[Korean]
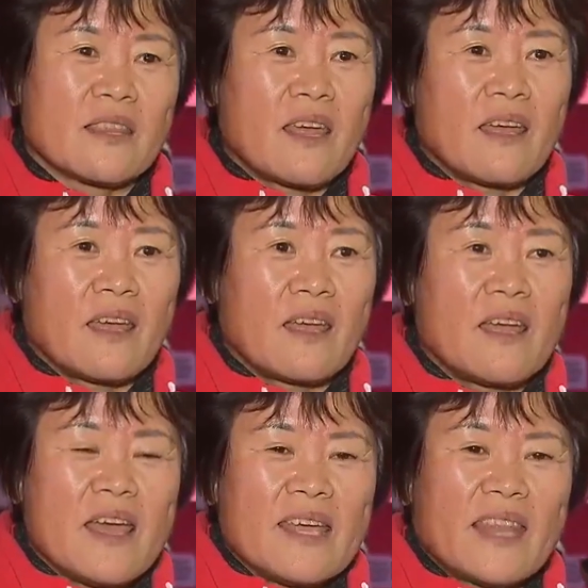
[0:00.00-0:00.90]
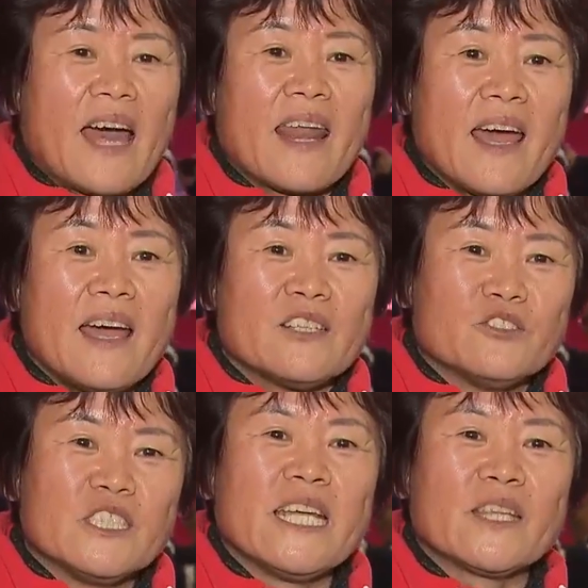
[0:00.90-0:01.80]
내 나라
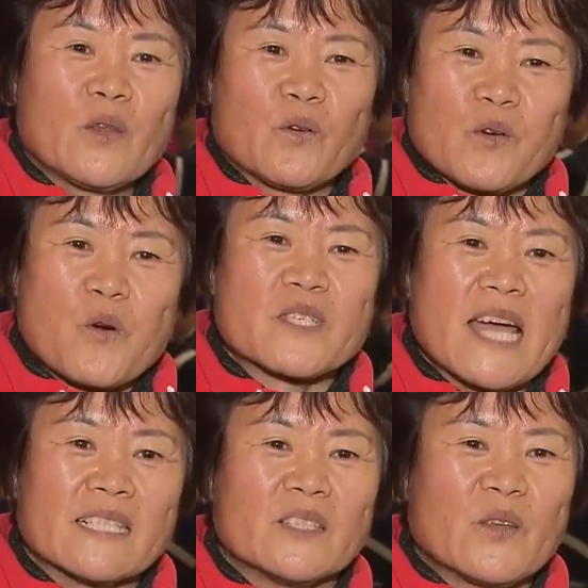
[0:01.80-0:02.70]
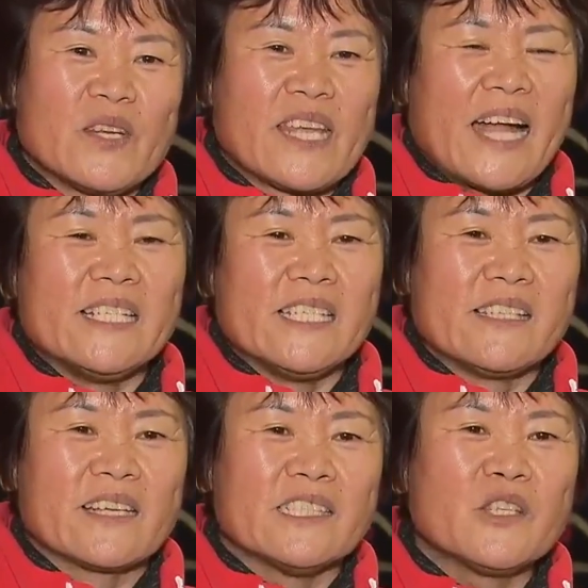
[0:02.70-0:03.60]
우리의 또 그 고장을 또 이렇게
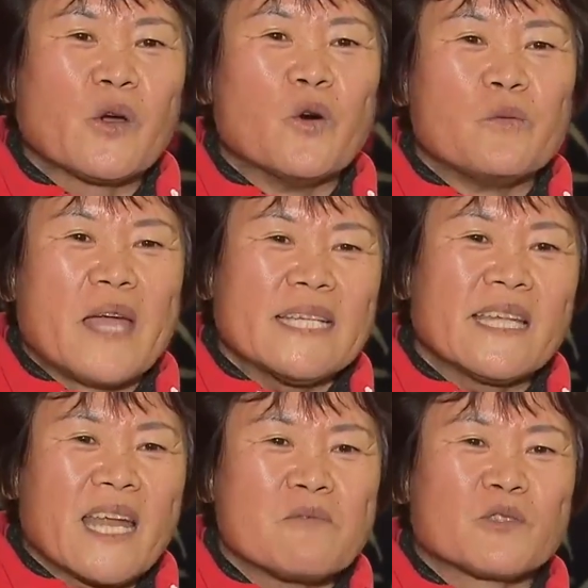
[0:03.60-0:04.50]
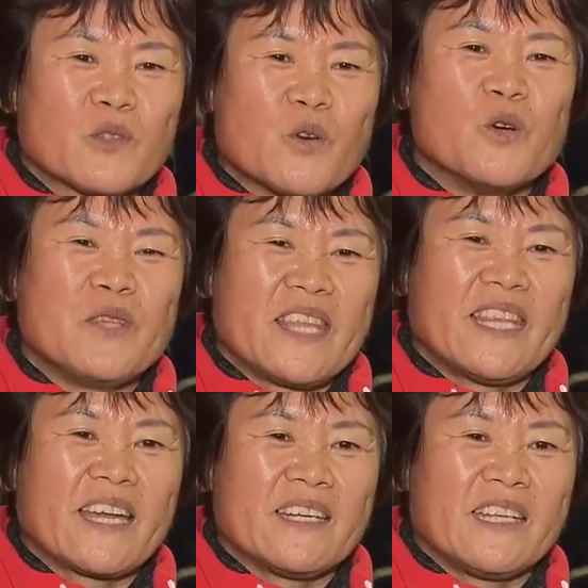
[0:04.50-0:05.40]
알리는데 큰 도움이 한 사람으로서 도움이
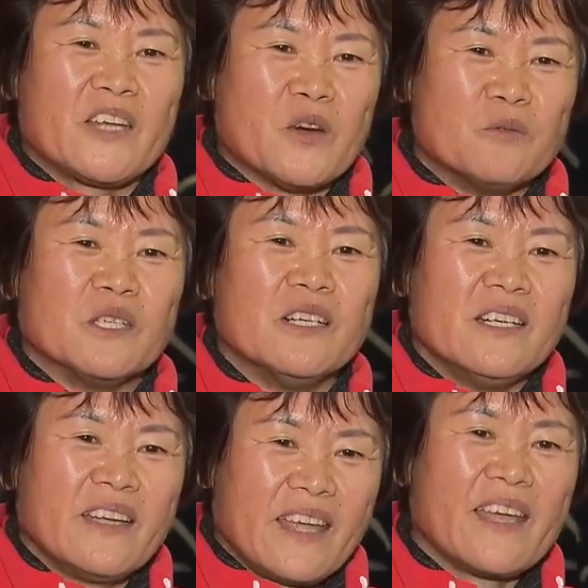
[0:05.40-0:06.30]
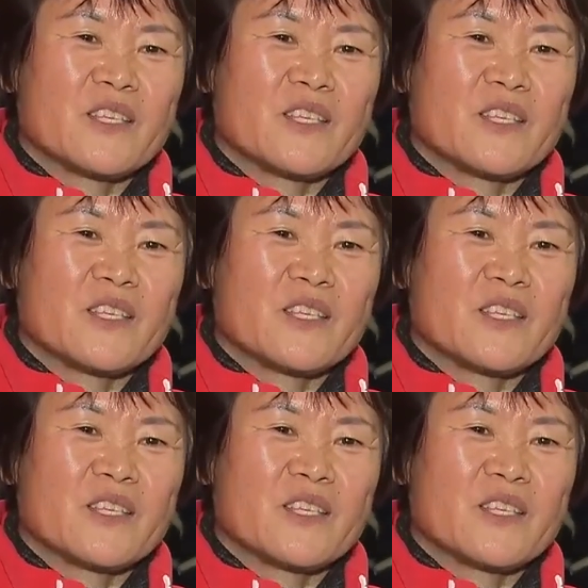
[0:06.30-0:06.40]
된다는 게 너무 예